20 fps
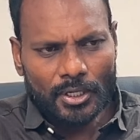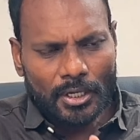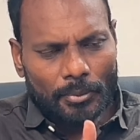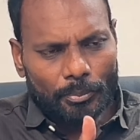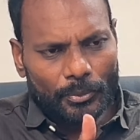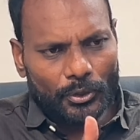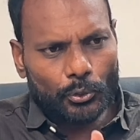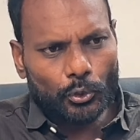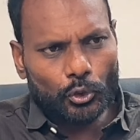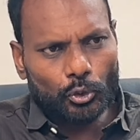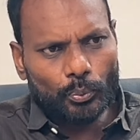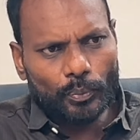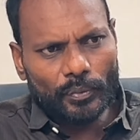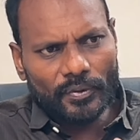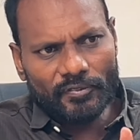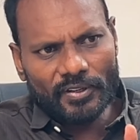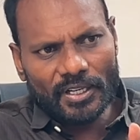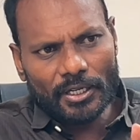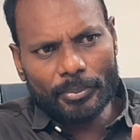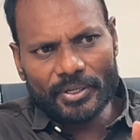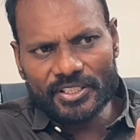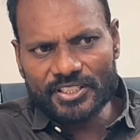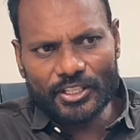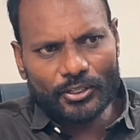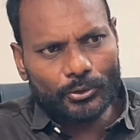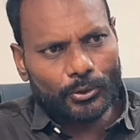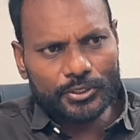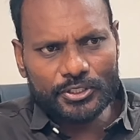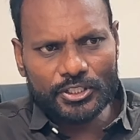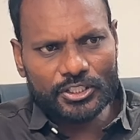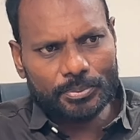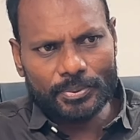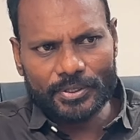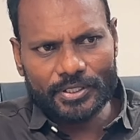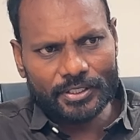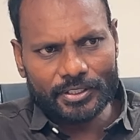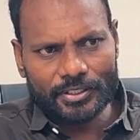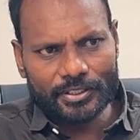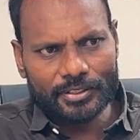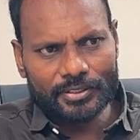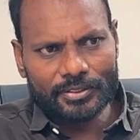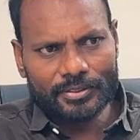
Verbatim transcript: మీ కుటుంబమే వాళ్ళకి ప్రచారం కూడా చేసి పెట్టింది